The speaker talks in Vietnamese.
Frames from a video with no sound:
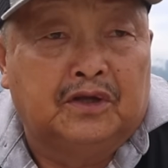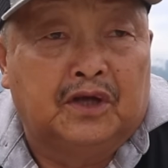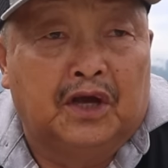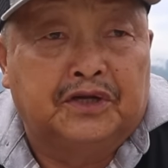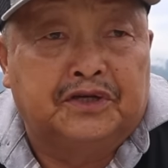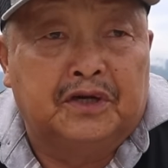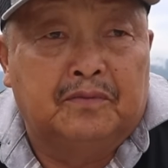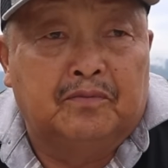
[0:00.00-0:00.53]
chỉ
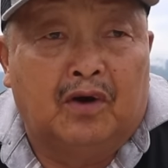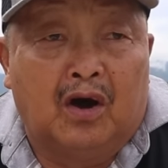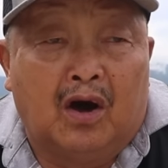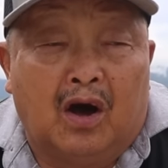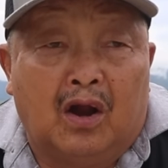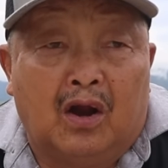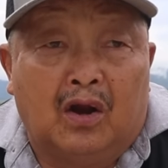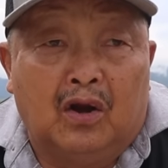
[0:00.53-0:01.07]
chỉ
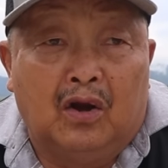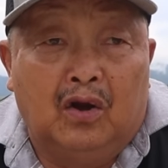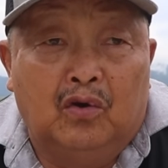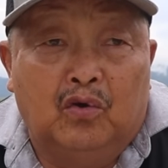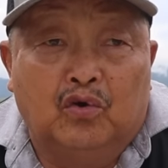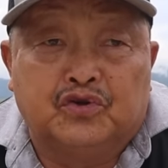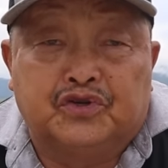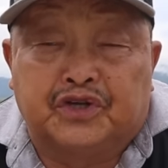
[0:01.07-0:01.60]
mua
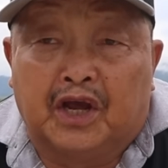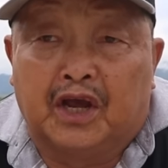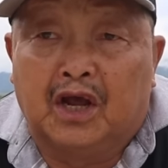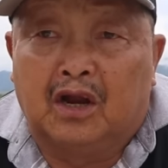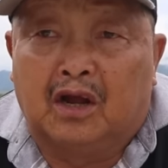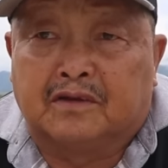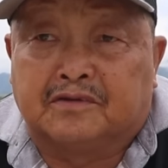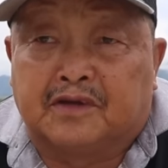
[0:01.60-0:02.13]
lũ
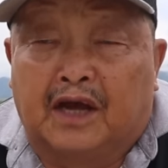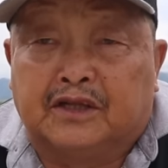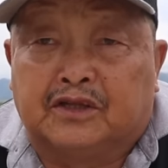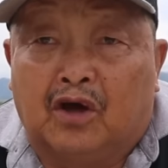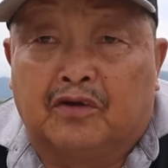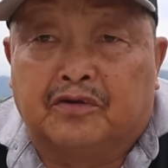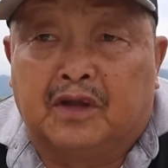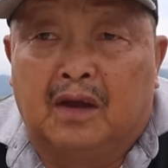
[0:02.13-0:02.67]
chế là tại
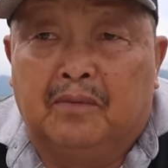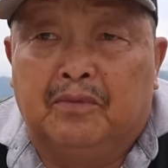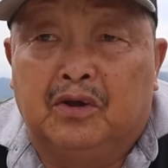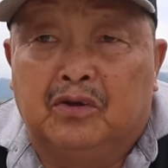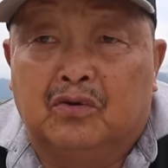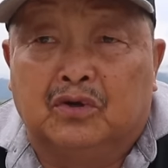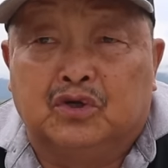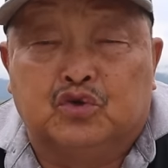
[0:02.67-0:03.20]
tỏ tê
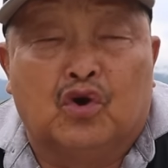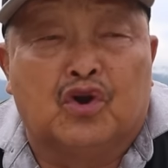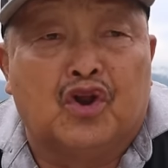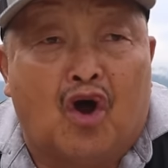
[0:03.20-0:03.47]
mình nhổn ruột